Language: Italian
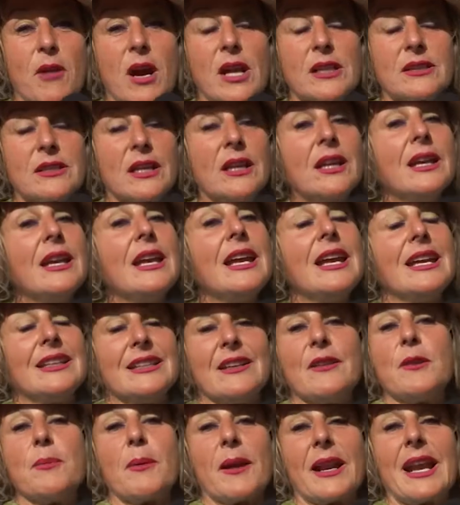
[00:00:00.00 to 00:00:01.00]
morte,
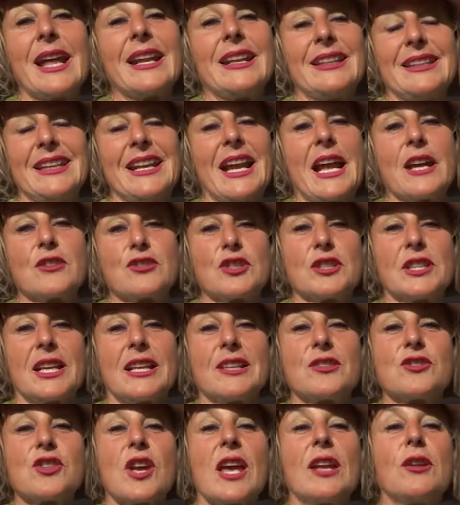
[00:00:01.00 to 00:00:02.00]
devi parlare di nascita
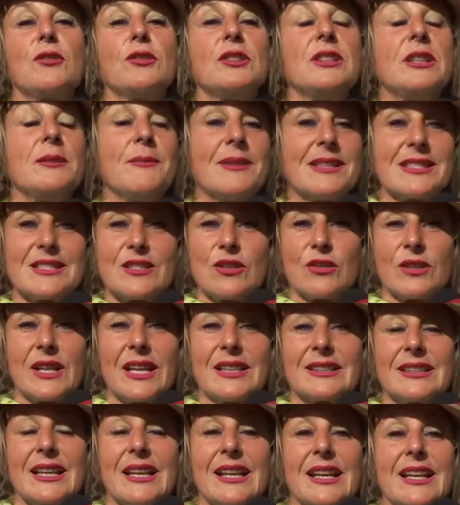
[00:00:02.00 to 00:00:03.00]
al cielo, di dimensione
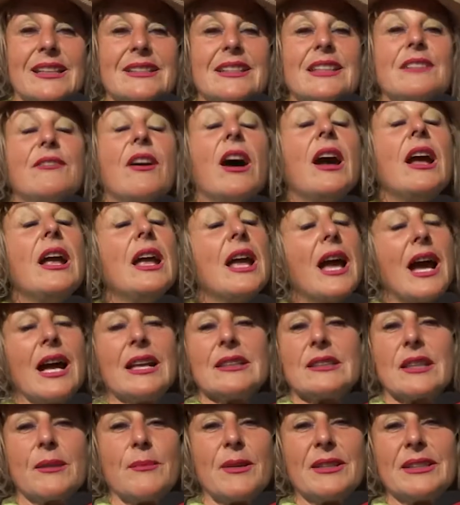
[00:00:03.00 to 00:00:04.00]
alternativa,
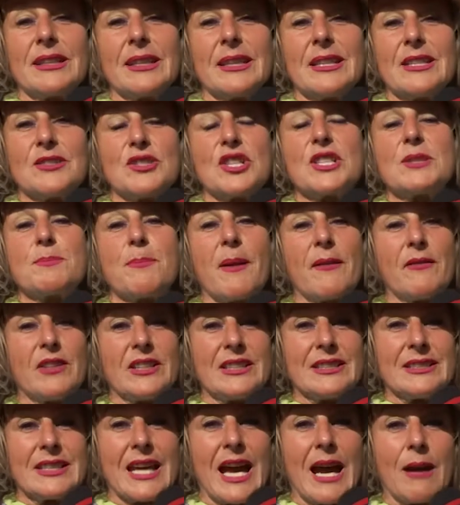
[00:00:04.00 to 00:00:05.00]
altrimenti ci
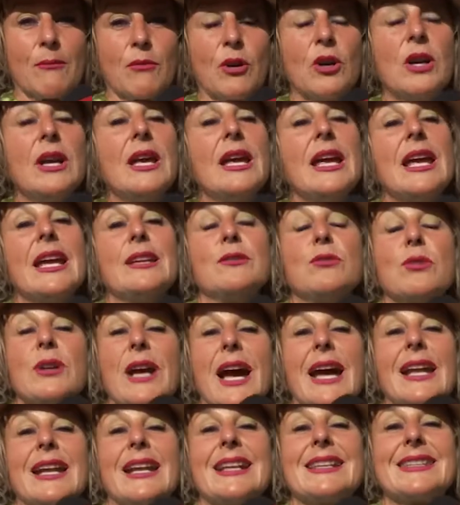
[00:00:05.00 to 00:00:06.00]
spaventiamo.
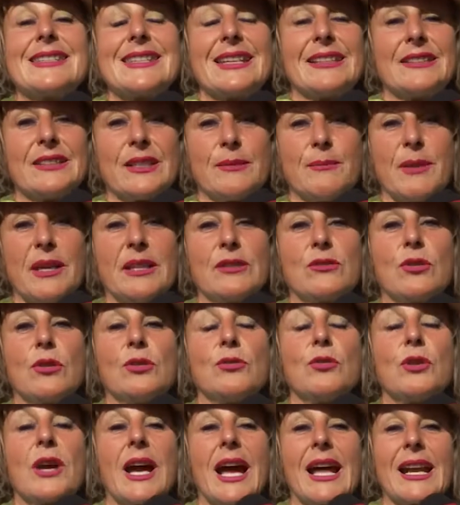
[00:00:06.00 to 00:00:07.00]
Educare al sentimento,
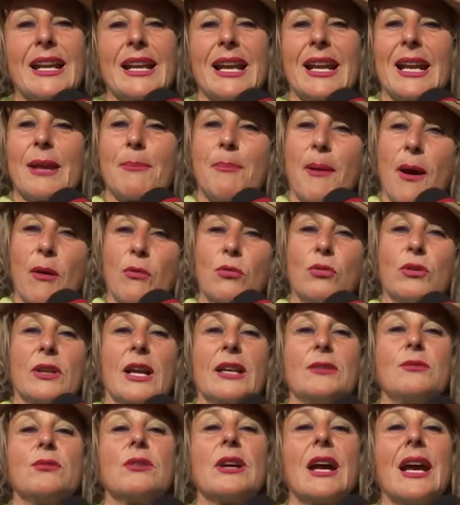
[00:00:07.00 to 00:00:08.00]
educare alla
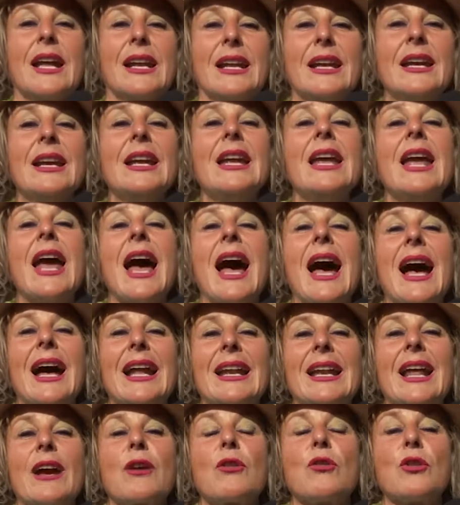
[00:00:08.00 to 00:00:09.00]
paura, educare
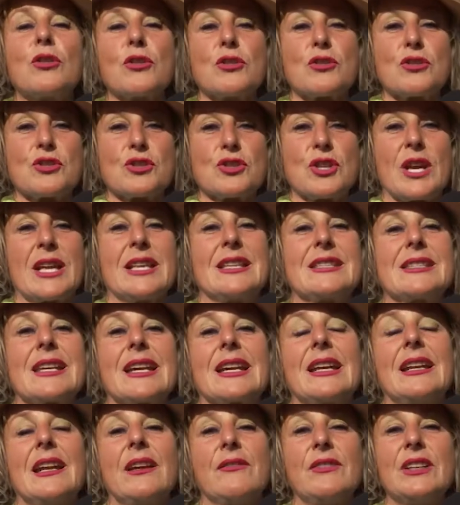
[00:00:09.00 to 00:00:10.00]
alla conoscenza
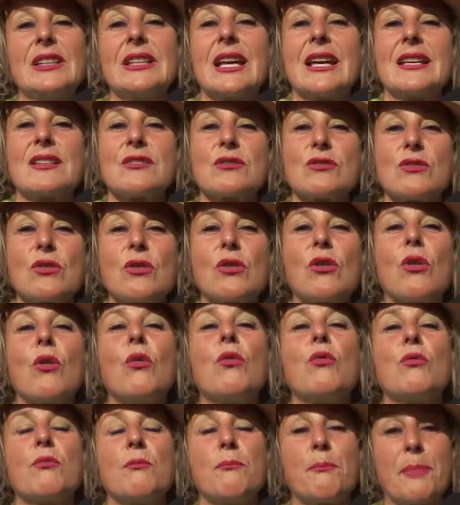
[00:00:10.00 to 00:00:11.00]
che la vita è solo
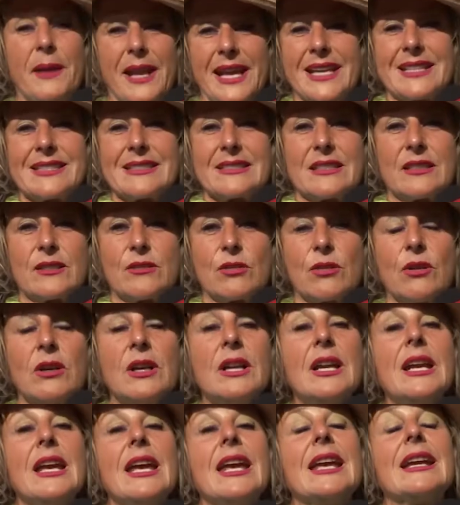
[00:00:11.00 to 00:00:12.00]
un prestito
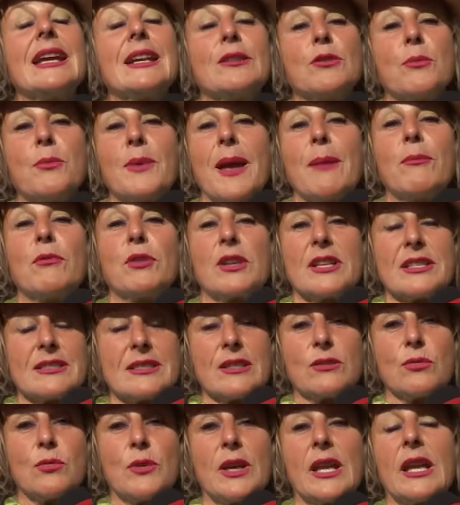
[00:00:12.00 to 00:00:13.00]
e che dobbiamo
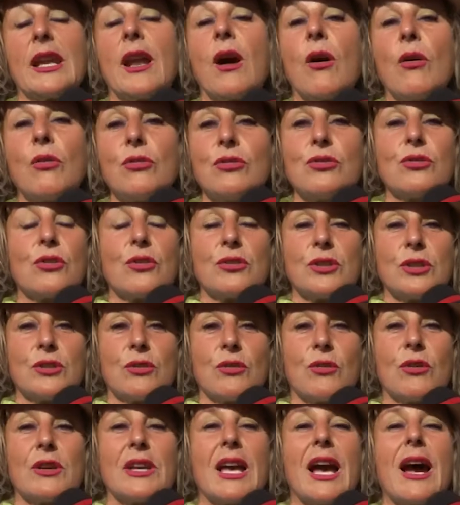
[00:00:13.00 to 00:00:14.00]
restituirla. Ognuno di
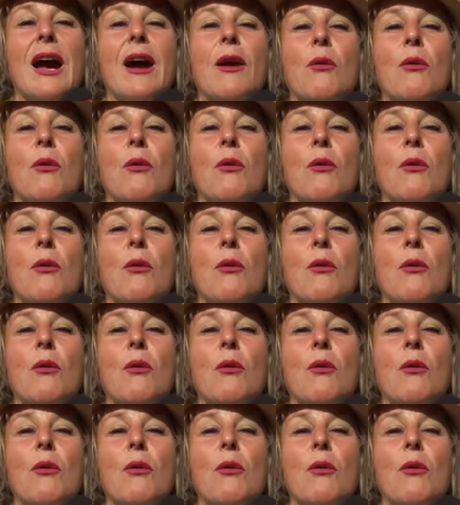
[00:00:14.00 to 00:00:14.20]
noi ha,